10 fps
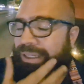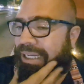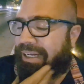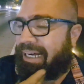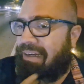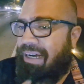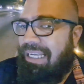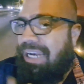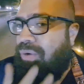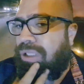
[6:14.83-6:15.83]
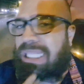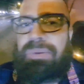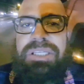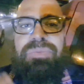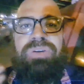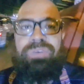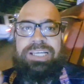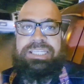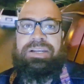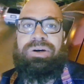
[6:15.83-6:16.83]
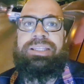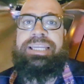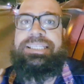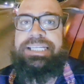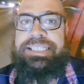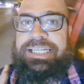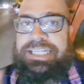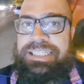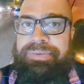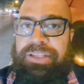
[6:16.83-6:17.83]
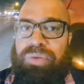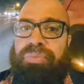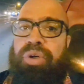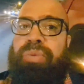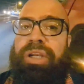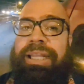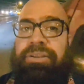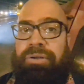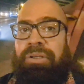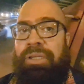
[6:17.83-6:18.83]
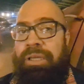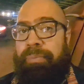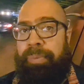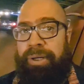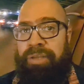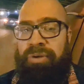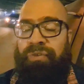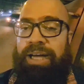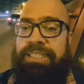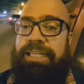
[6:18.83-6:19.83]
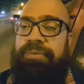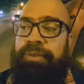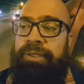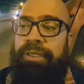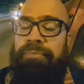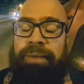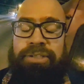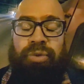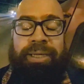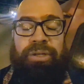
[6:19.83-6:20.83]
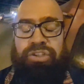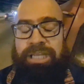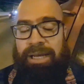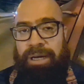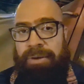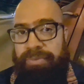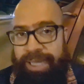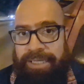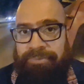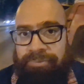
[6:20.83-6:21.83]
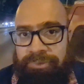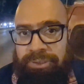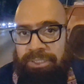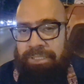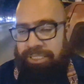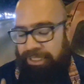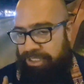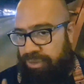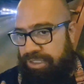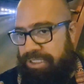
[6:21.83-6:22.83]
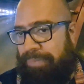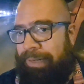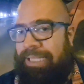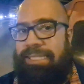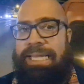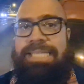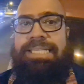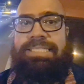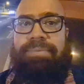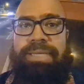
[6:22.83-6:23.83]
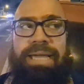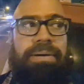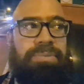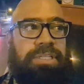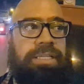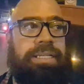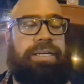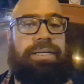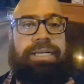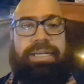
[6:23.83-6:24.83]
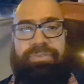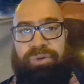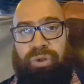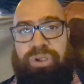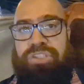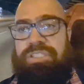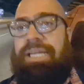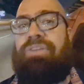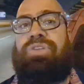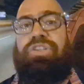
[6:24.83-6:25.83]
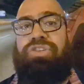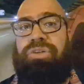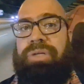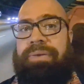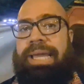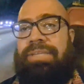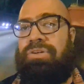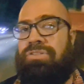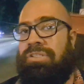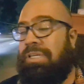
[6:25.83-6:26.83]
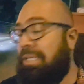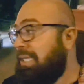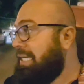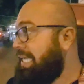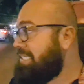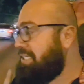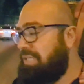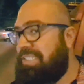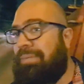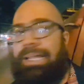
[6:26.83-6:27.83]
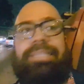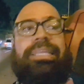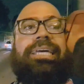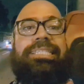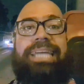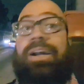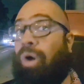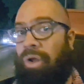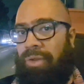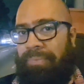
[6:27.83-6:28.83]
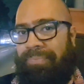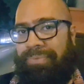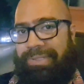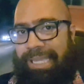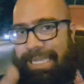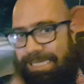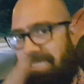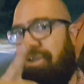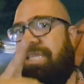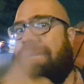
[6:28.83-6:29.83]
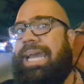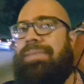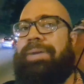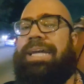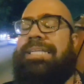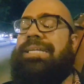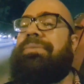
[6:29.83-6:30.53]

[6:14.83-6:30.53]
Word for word: en realidad el cultivo es muy fácil, lo que tienes que es de crecimiento muy muy lento, pero es muy fácil más o menos, si la cuidamos bien y si nuestra planta es de semilla, vamos a tener eh, frutos a los 8 o 9 años. Y si nuestra planta es de acobo, que es lo ideal para que sea